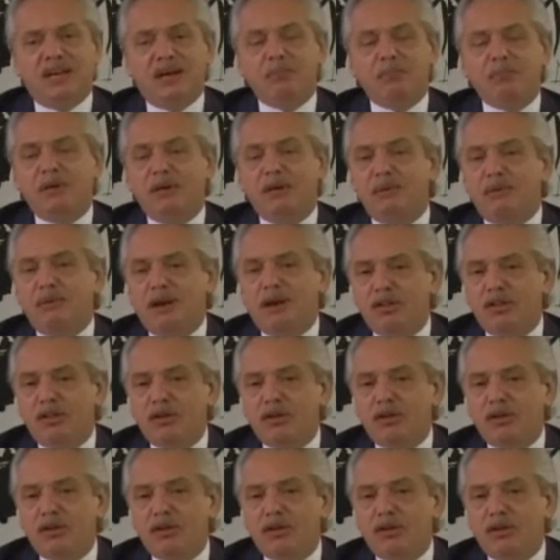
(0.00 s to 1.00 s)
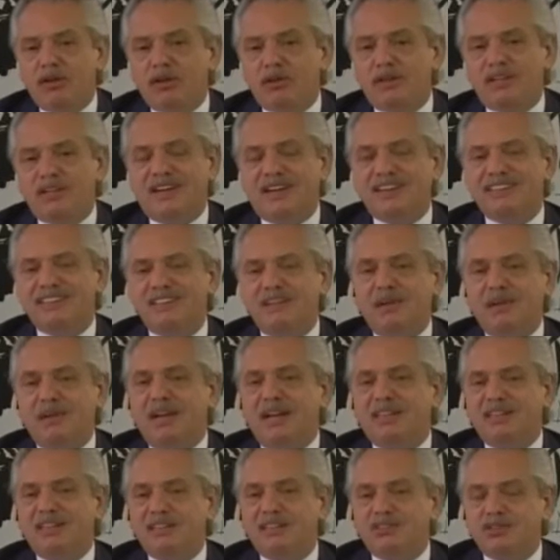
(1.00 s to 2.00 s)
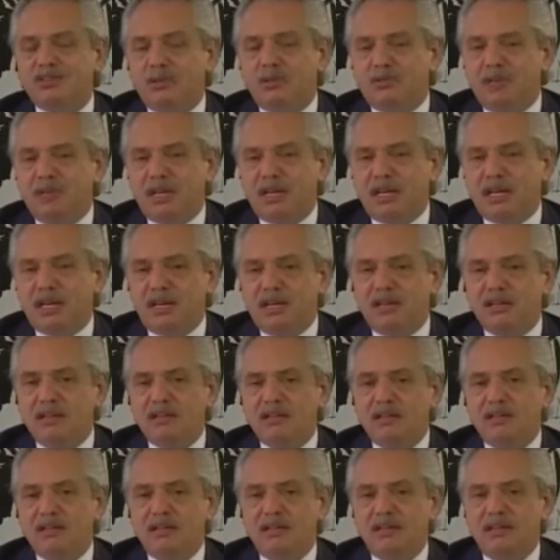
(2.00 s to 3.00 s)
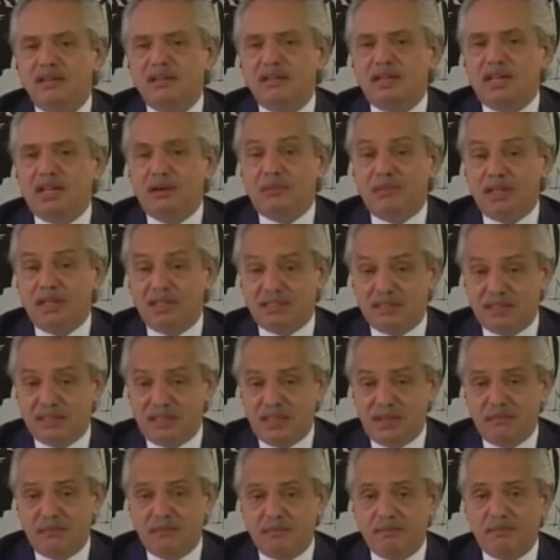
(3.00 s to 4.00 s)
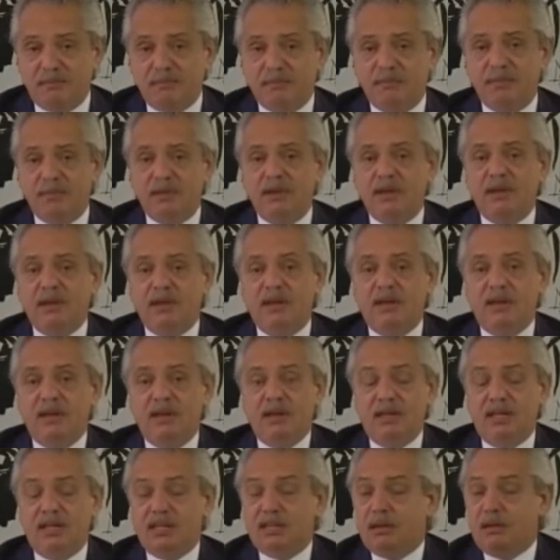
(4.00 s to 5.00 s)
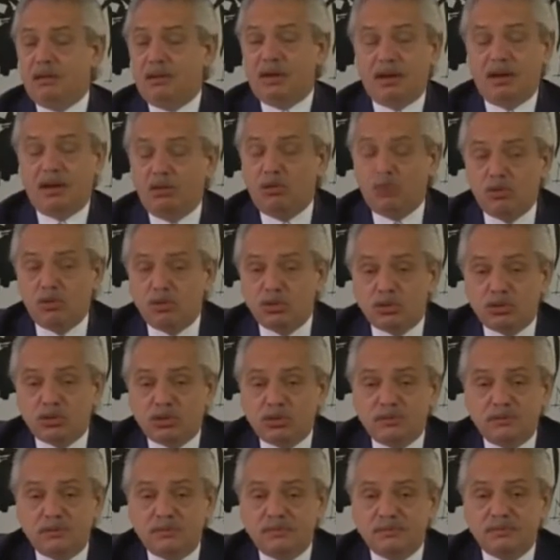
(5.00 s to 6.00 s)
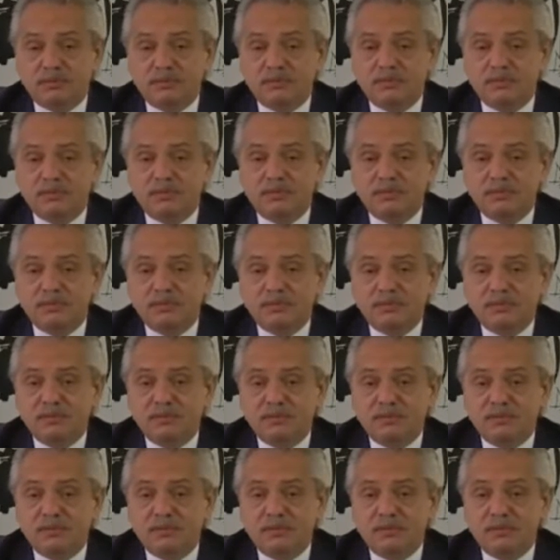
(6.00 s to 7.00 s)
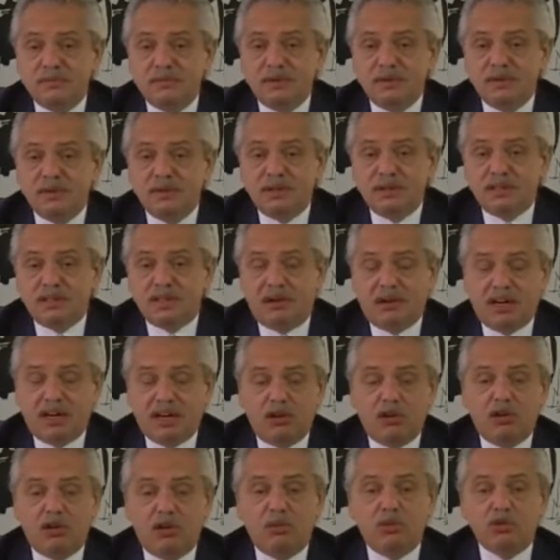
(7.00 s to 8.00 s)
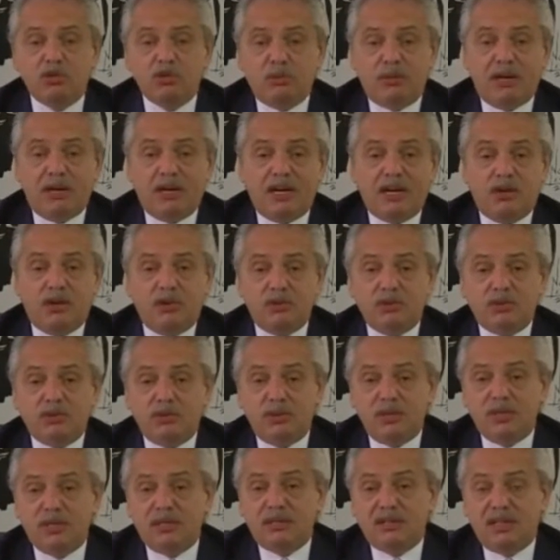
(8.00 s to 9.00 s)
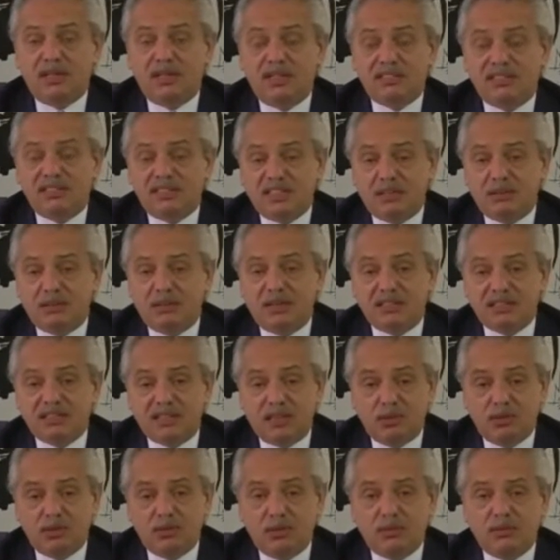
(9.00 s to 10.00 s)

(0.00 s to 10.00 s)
privado de recibir la atención médica que merecía. Y trabajamos mucho. Trabajamos mucho para reconstruir el sistema de salud.